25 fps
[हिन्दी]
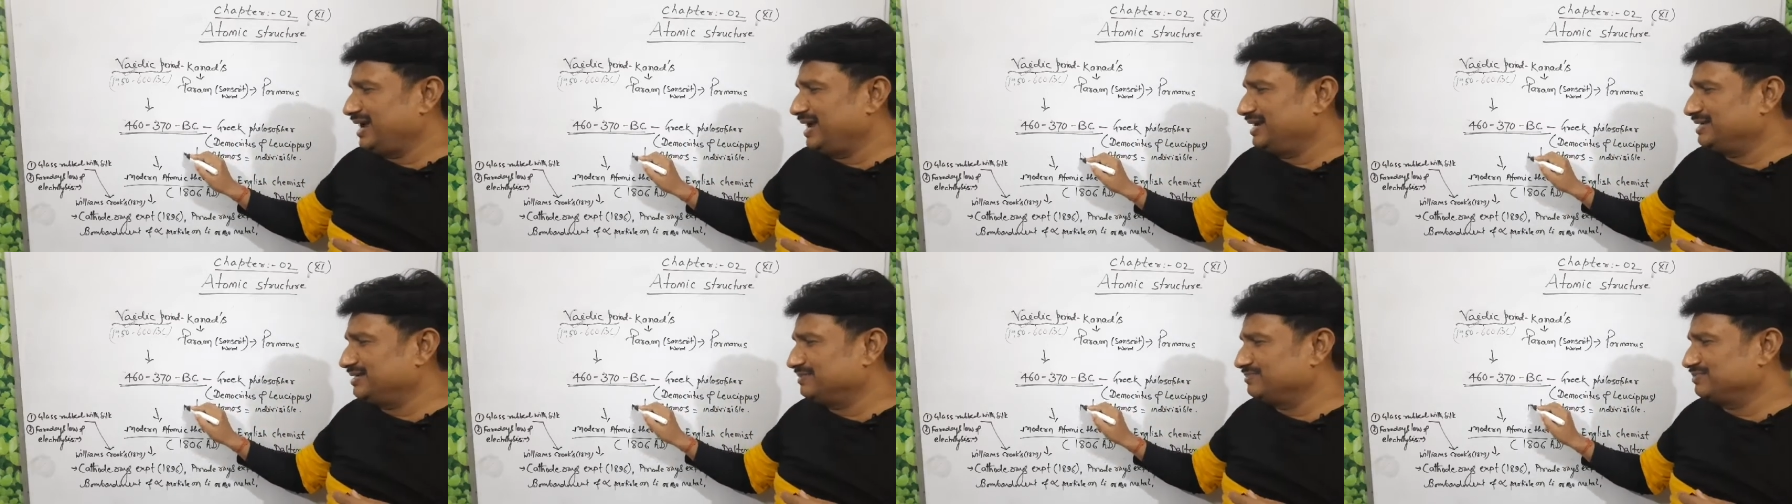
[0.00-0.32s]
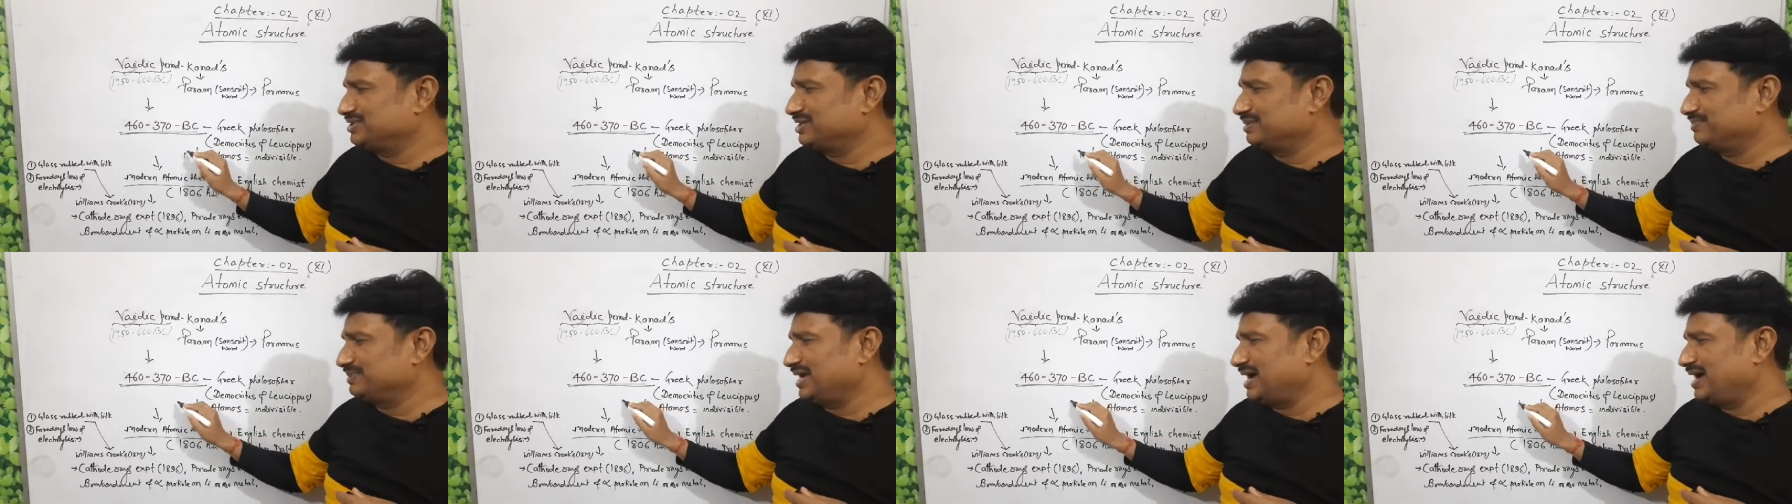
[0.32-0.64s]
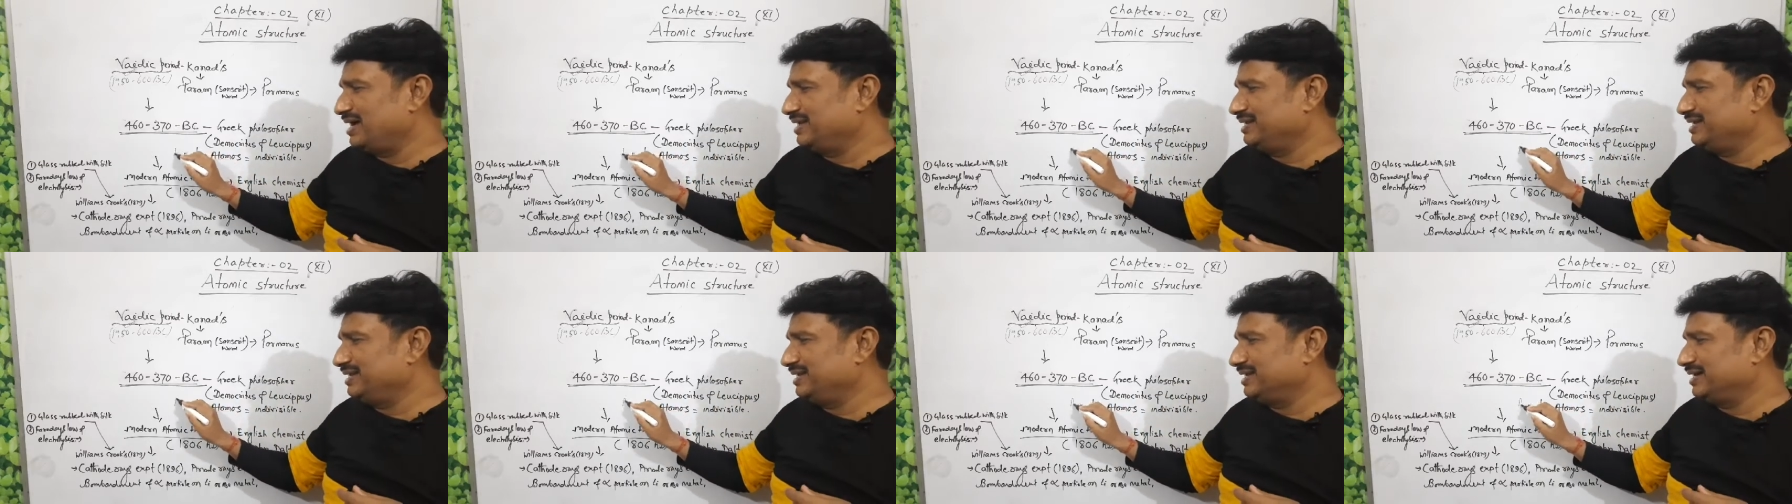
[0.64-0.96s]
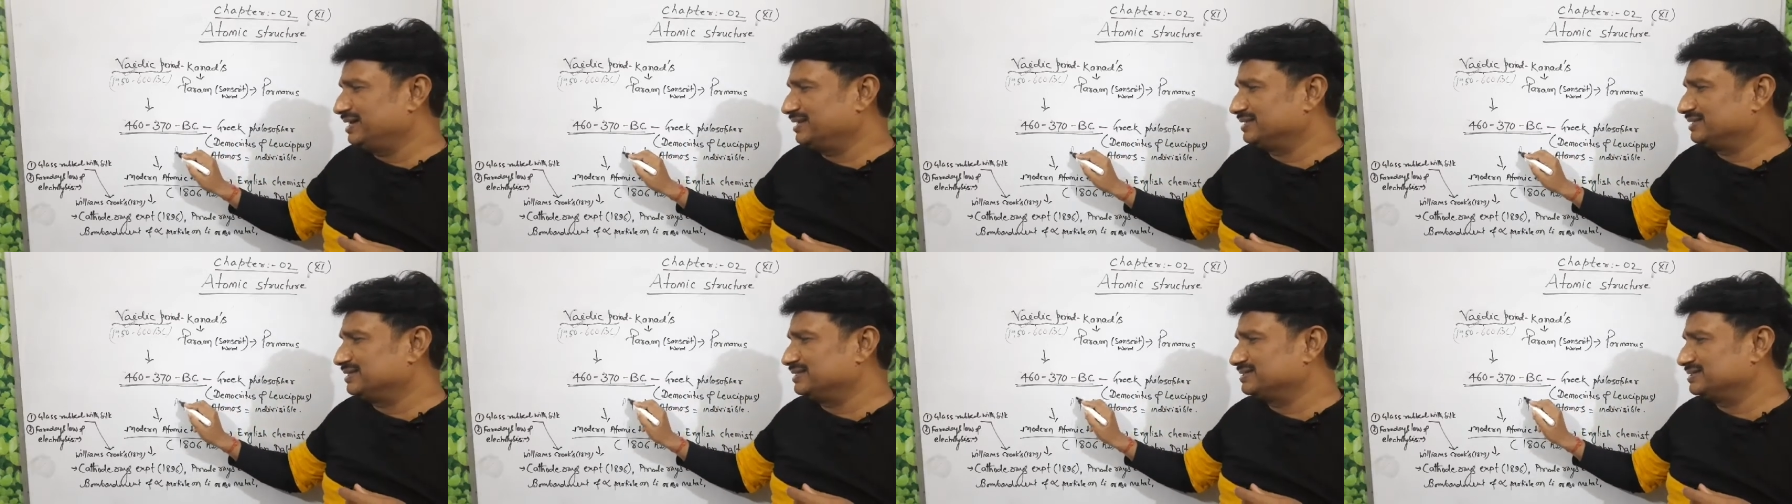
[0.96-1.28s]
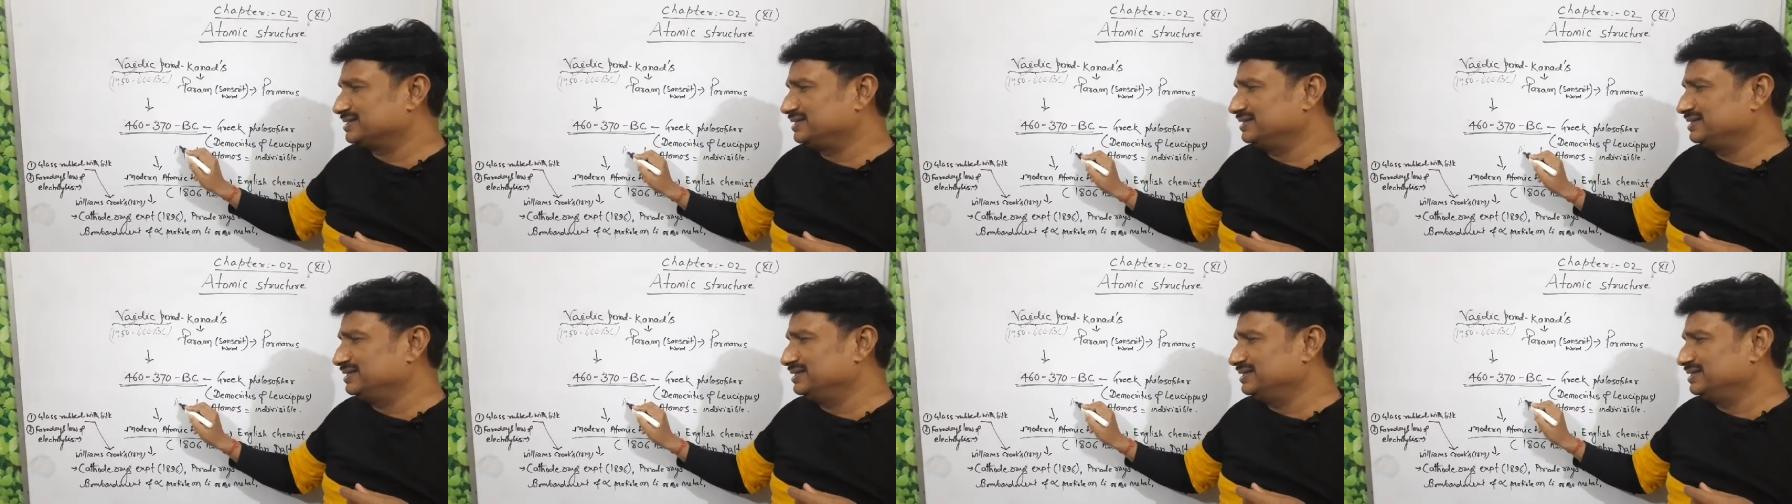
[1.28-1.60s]
एटम शब्द आने लगा था
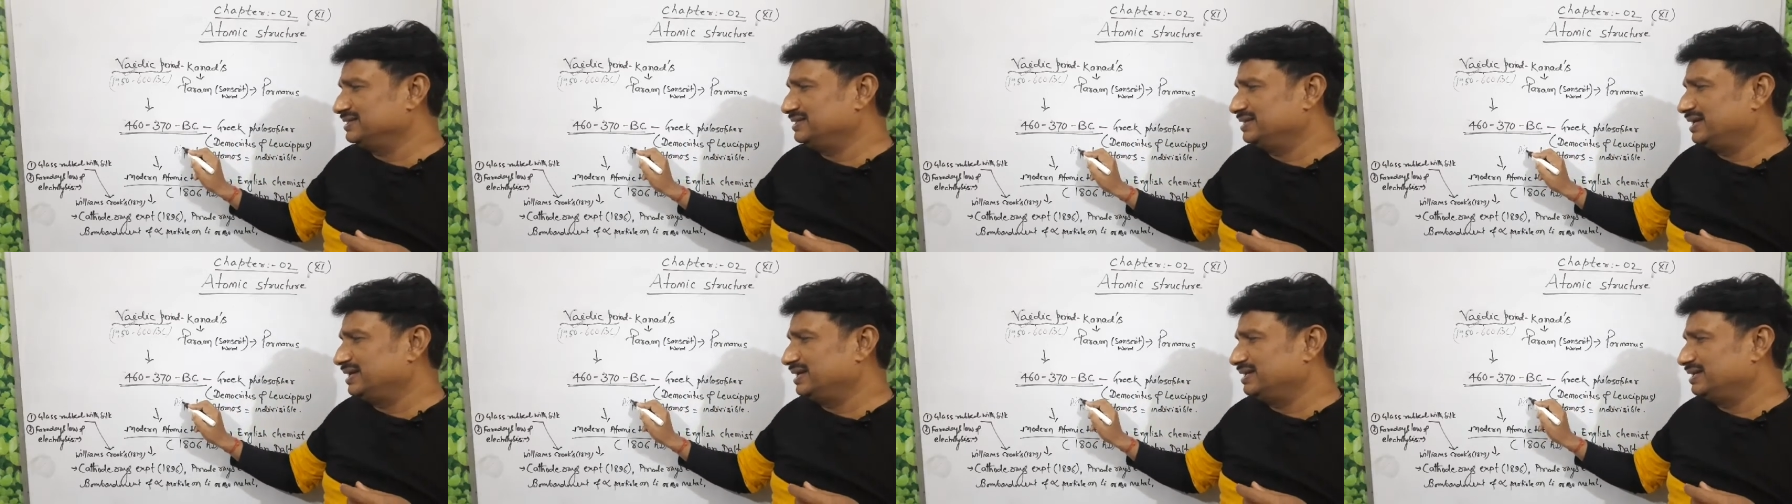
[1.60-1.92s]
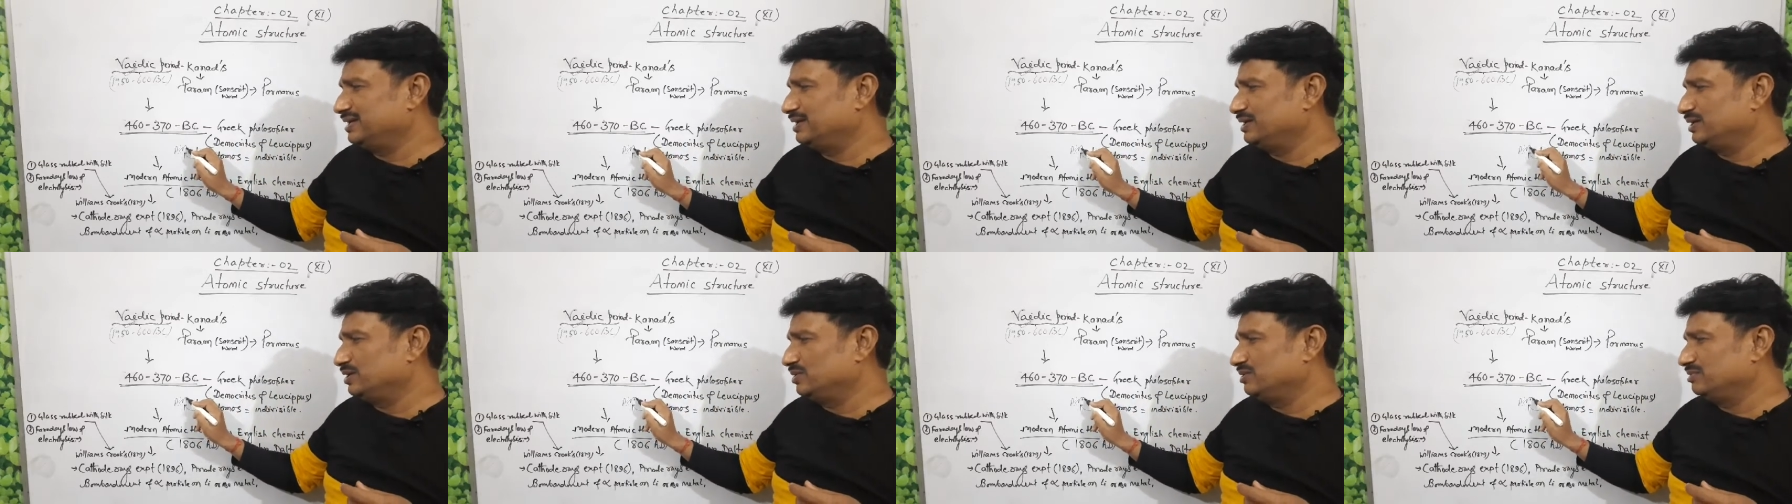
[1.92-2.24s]
सर है ना